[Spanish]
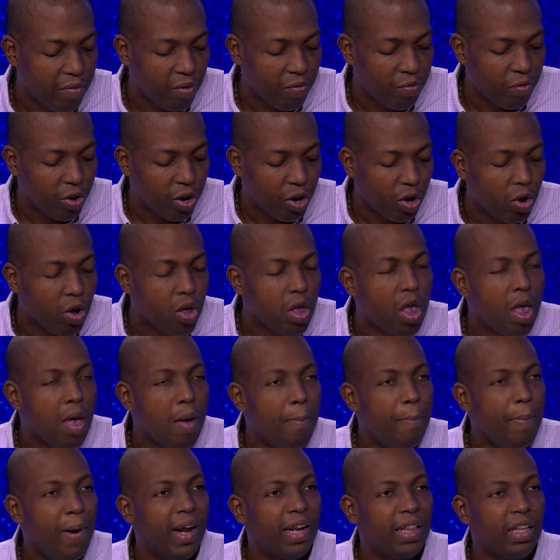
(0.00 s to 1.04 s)
Fueron
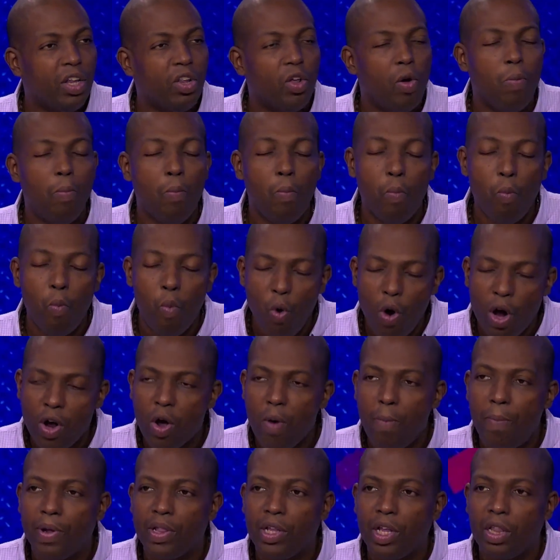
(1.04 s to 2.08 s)
partidos muy
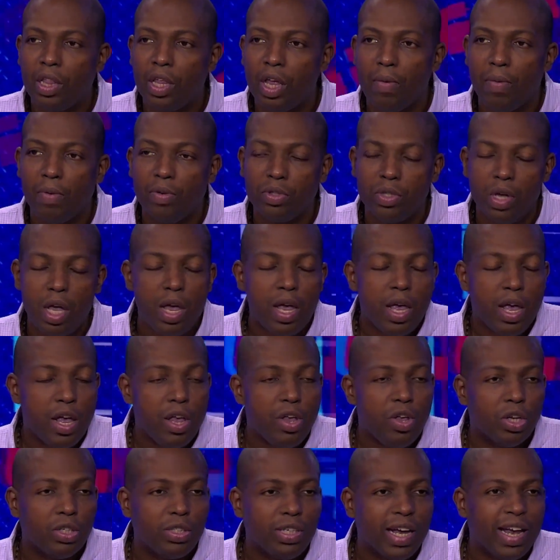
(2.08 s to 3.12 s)
competitivos y
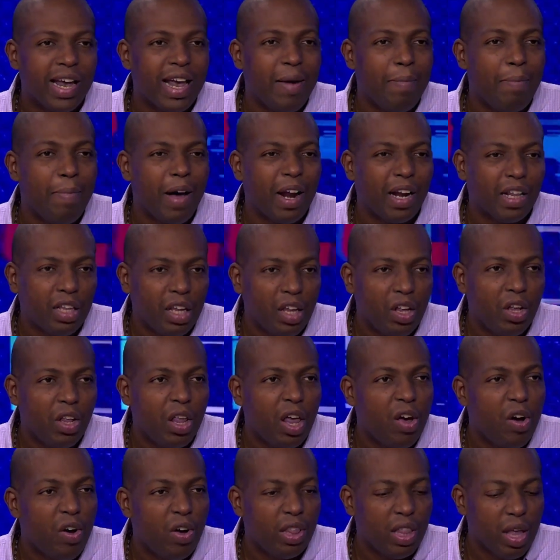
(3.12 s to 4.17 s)
yo sé que el partido de
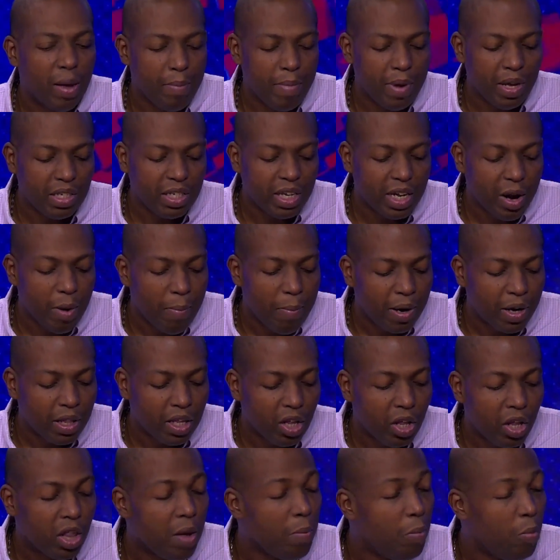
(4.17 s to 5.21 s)
hoy también será un
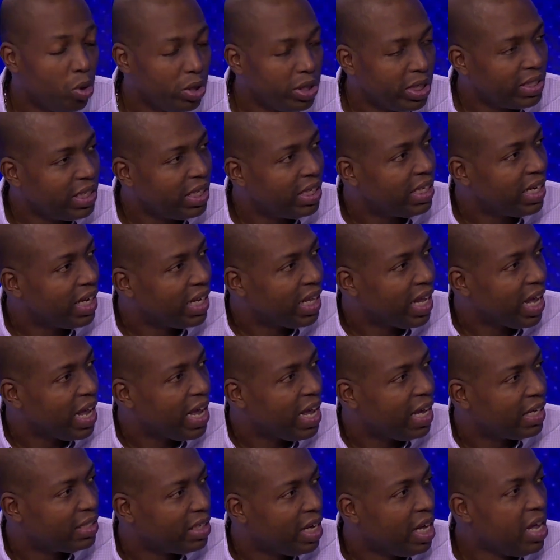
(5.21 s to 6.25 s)
partido de muchas
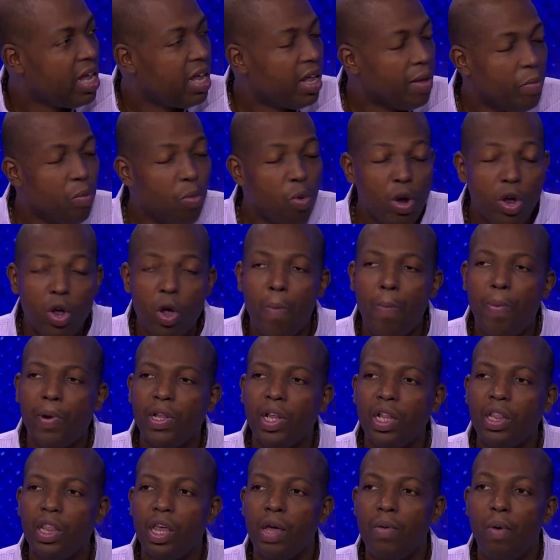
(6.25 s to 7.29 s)
estrategias, muy
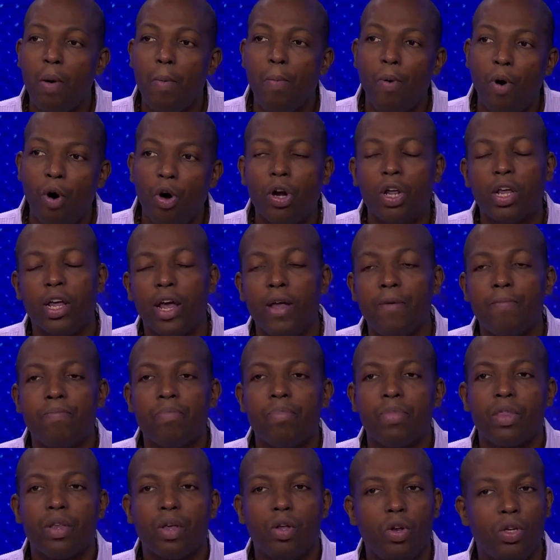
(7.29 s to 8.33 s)
competitivo, porque
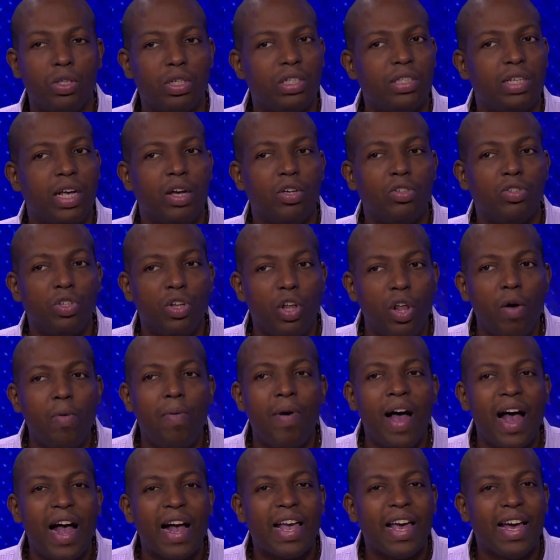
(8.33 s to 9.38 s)
los Estados Unidos
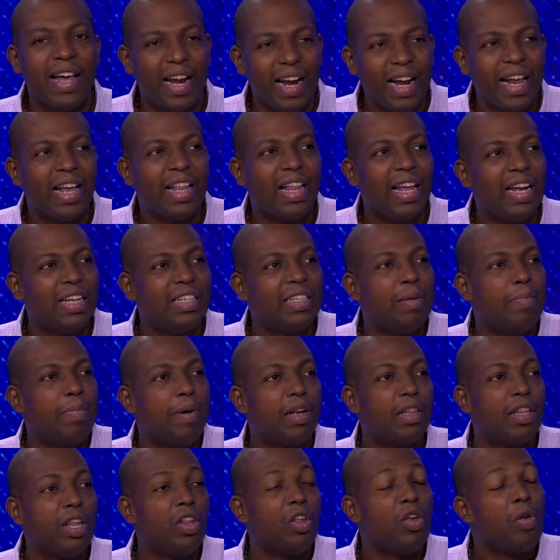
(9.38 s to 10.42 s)
van a querer ganar ese
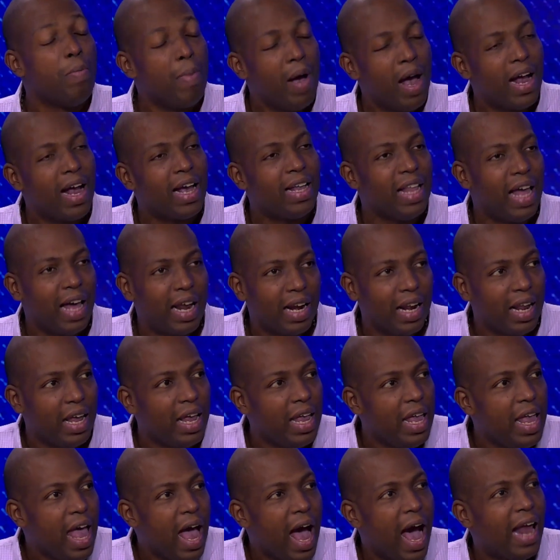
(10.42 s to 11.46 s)
partido y más ganarle
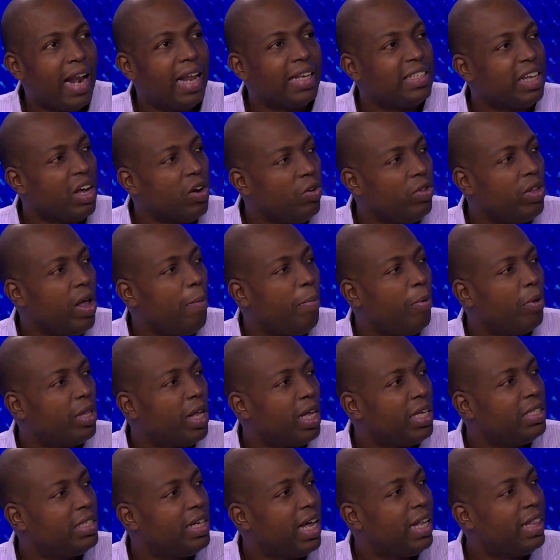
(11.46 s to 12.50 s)
a la segunda
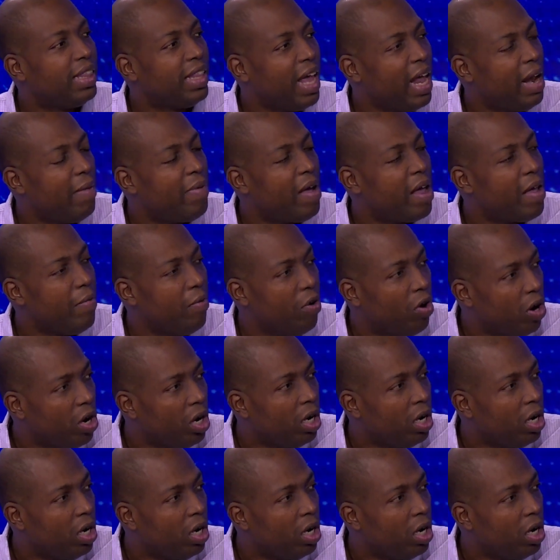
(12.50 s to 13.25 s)
potencia del béisbol